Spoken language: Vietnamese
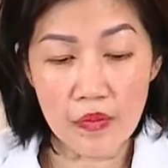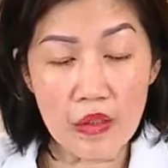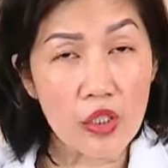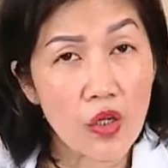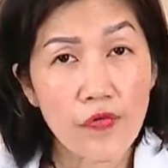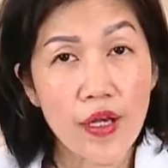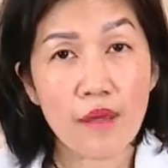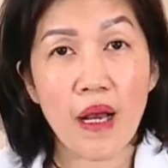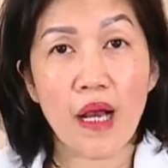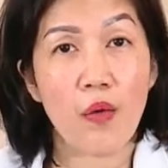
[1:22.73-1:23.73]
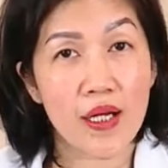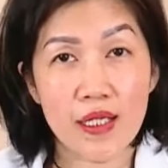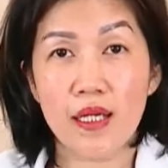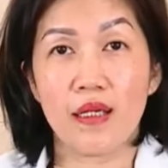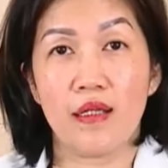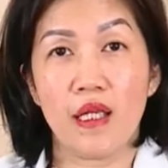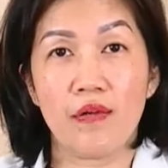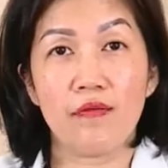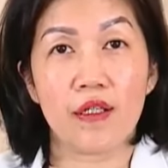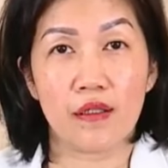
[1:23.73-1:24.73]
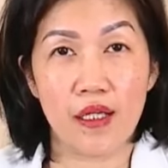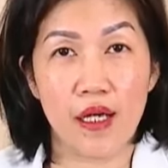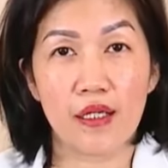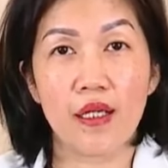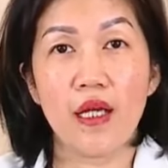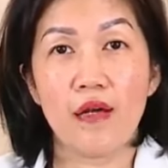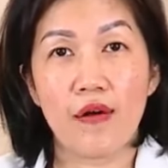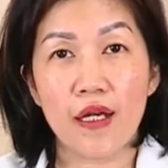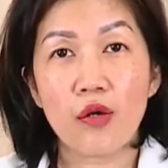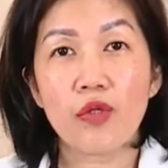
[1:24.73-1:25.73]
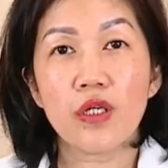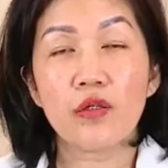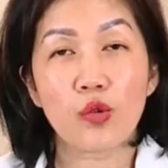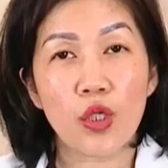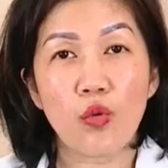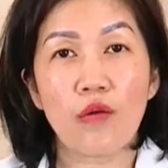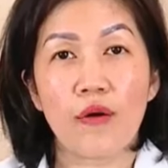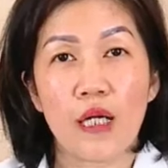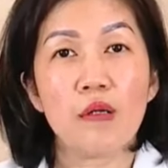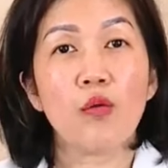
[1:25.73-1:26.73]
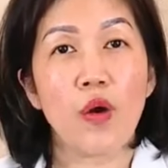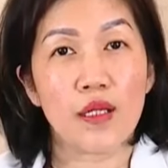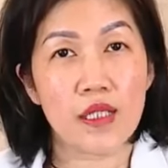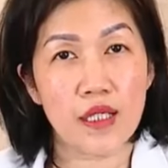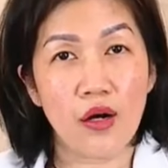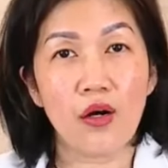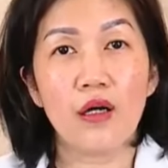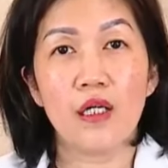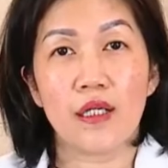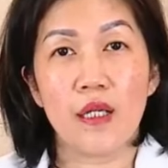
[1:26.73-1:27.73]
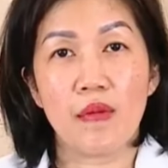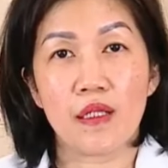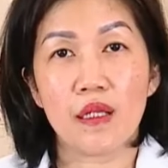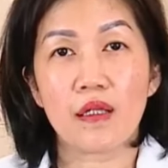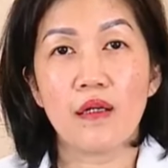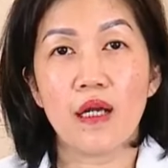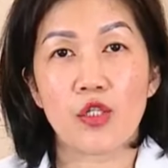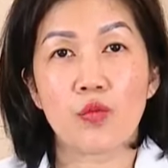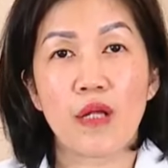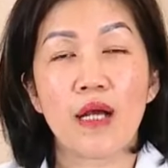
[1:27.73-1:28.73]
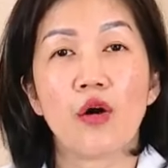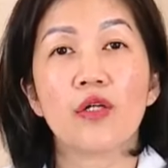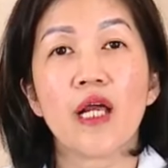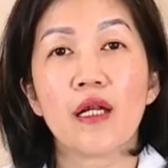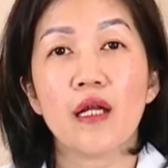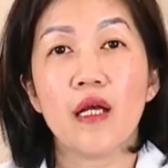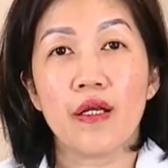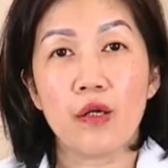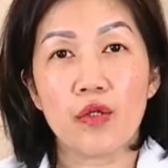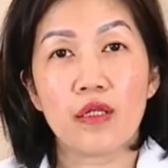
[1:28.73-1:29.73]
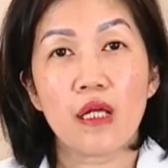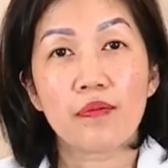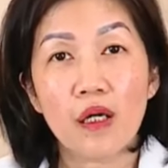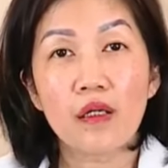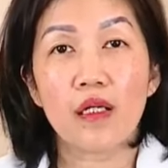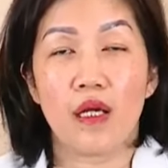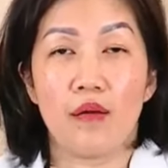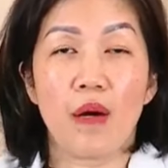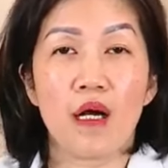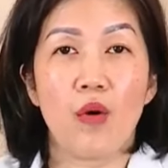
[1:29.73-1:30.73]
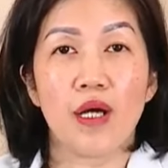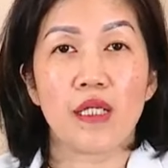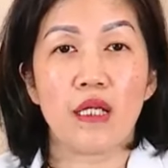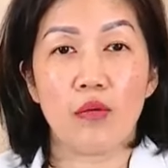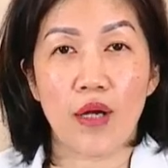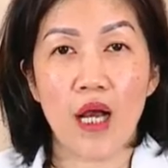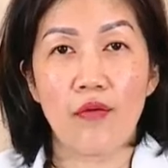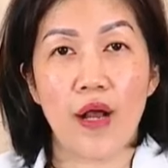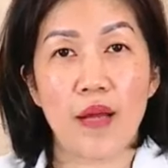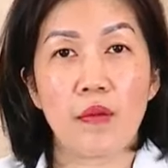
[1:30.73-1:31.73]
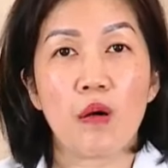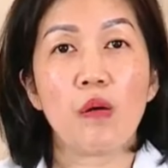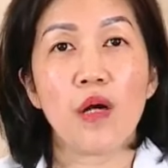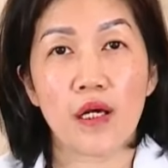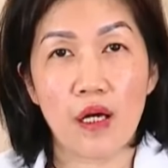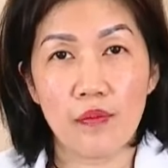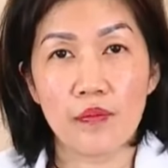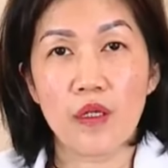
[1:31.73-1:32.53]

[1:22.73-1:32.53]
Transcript: Do vậy mà hóa trị thì vẫn phải thực hiện và nếu như tùy thuộc vào đáp ứng của hóa trị đó để mà tiến tới là chúng ta có nên điều trị tiếp tới bằng hóa trị liều cao và ghép tế bào gốc hay không.